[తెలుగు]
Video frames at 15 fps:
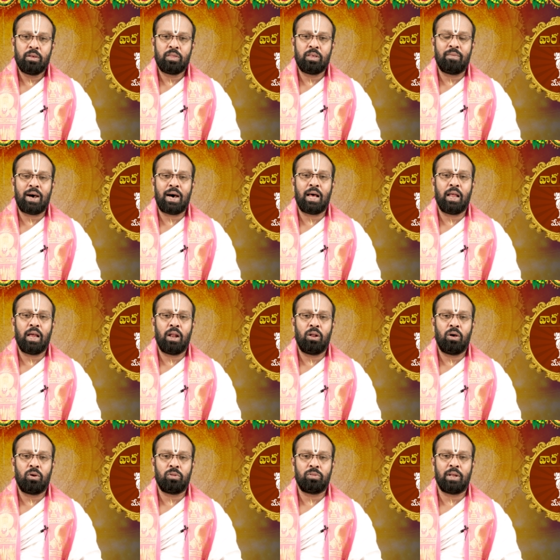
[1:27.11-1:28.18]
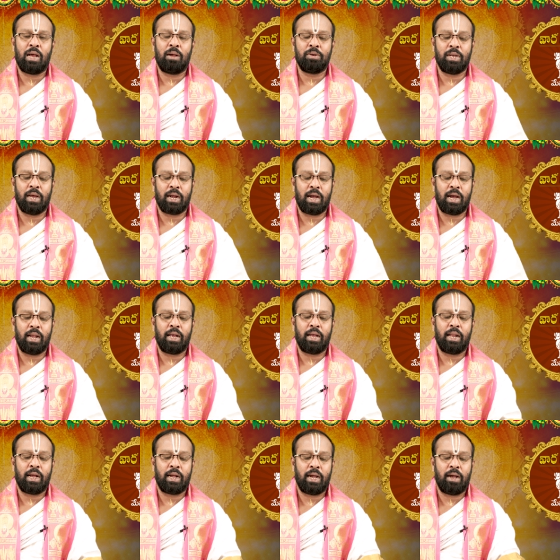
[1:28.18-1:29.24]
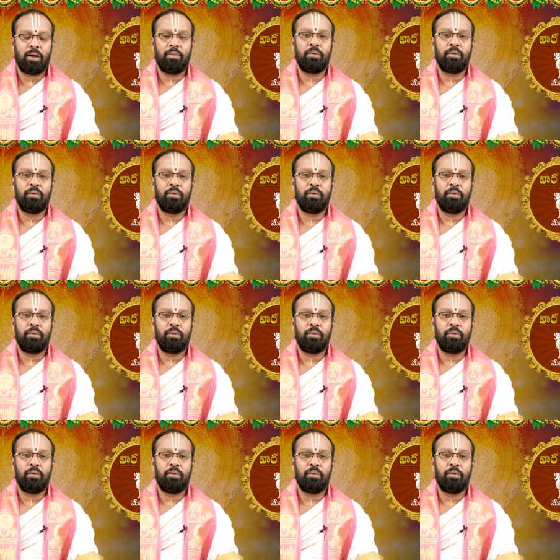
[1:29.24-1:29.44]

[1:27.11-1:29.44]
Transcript: శివాలయంలో రుద్రాభిషేకాన్ని గనక